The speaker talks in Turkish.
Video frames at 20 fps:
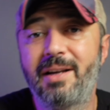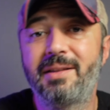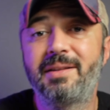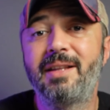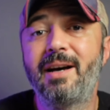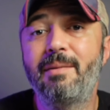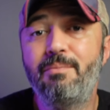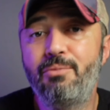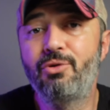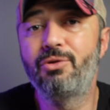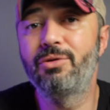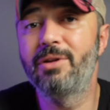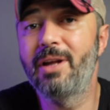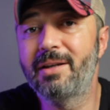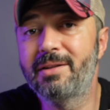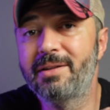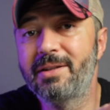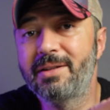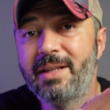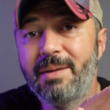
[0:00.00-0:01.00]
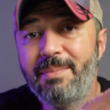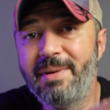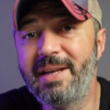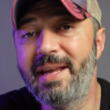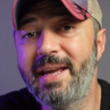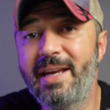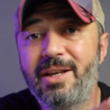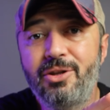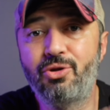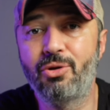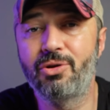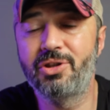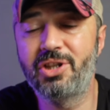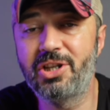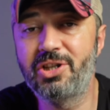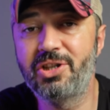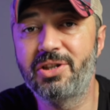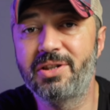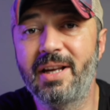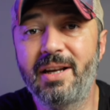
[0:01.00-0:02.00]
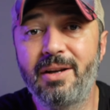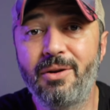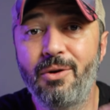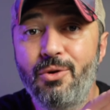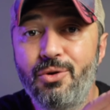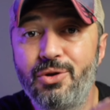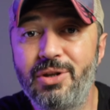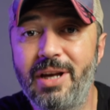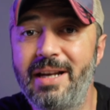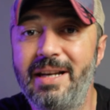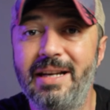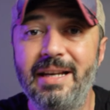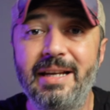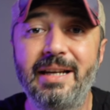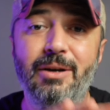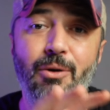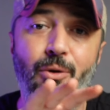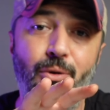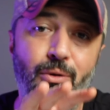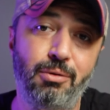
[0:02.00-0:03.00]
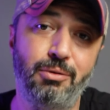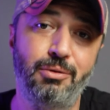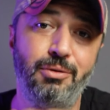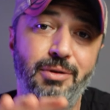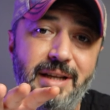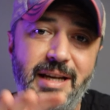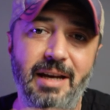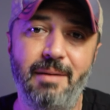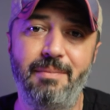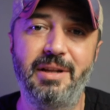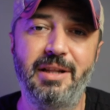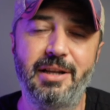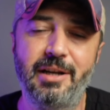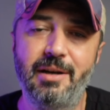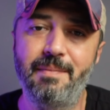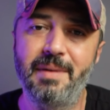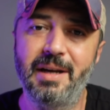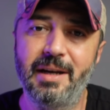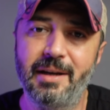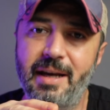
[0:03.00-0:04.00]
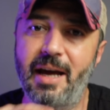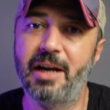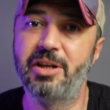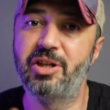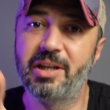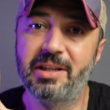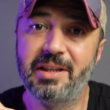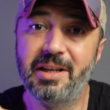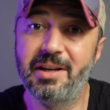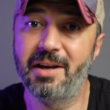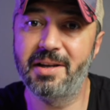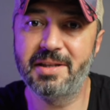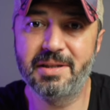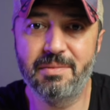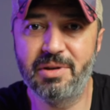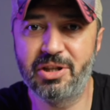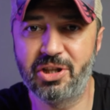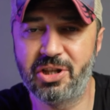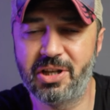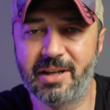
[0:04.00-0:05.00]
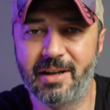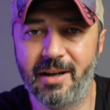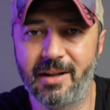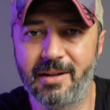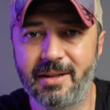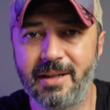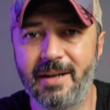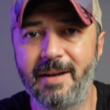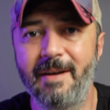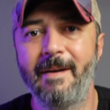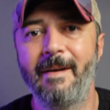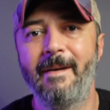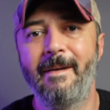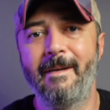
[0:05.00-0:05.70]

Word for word: Hatta bu kulaklıkta beni en çok şaşırtan özellik oldu diyebilirim. Gerçekten ağzım açık kaldı.